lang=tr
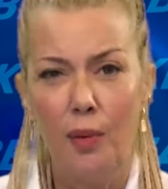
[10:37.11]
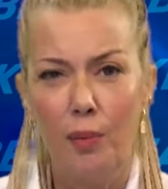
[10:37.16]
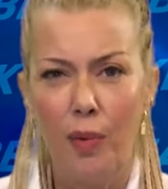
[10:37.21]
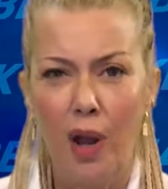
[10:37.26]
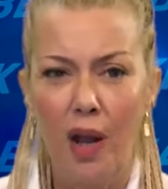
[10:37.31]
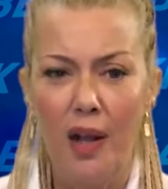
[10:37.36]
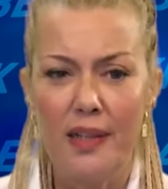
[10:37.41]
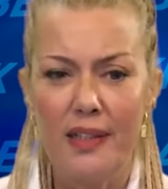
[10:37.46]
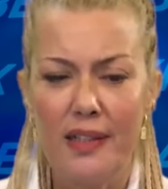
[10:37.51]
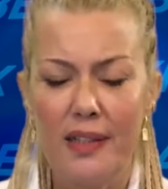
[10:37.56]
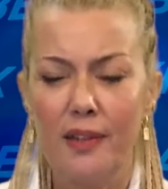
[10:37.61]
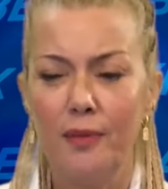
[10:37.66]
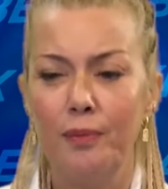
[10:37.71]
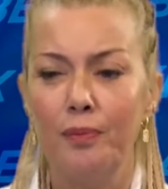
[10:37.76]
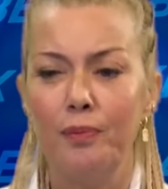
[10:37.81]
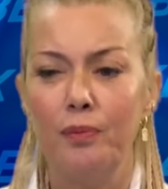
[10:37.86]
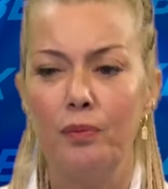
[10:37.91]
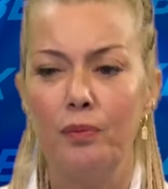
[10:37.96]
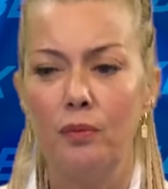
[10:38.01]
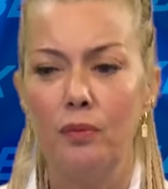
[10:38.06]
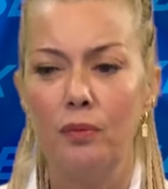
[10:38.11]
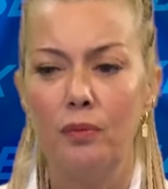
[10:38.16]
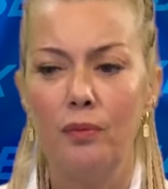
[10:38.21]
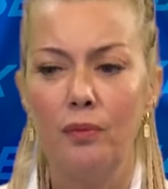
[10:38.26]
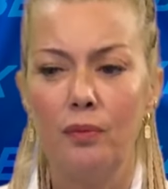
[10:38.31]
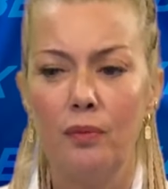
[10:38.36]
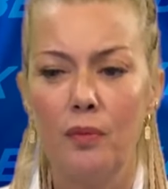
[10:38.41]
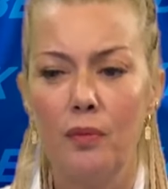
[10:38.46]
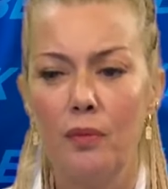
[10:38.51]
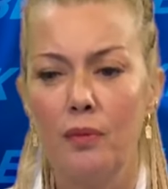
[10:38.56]
bazı
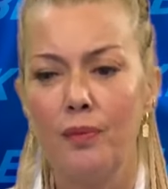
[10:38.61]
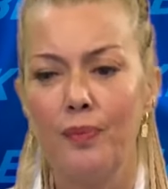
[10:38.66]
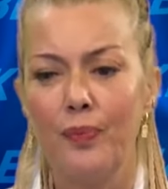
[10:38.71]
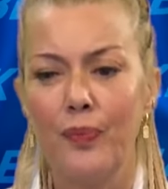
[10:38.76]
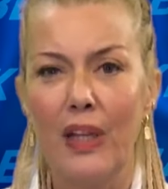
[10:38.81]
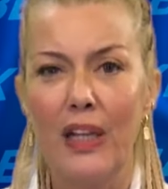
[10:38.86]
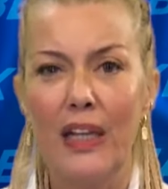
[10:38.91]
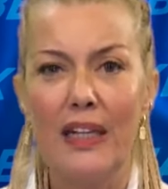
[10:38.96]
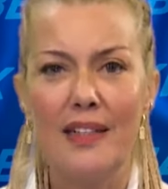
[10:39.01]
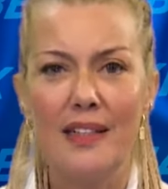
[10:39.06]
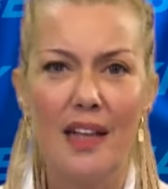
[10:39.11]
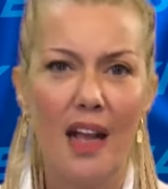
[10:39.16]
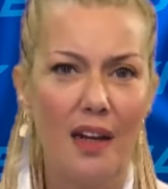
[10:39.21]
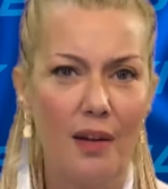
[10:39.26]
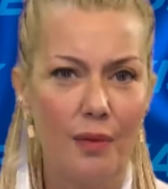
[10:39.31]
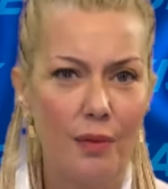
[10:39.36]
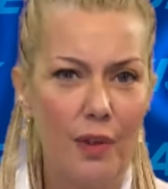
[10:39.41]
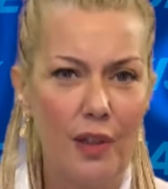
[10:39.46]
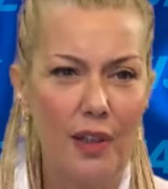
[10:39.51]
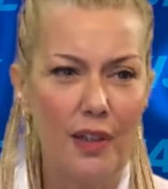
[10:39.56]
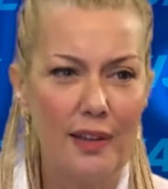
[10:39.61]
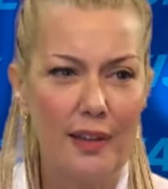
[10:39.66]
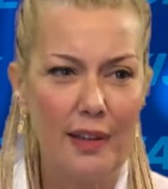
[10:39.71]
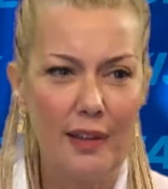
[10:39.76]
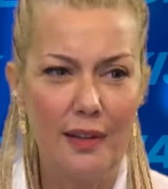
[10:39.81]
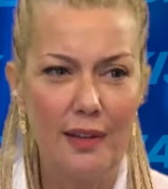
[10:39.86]
ım, içsel e,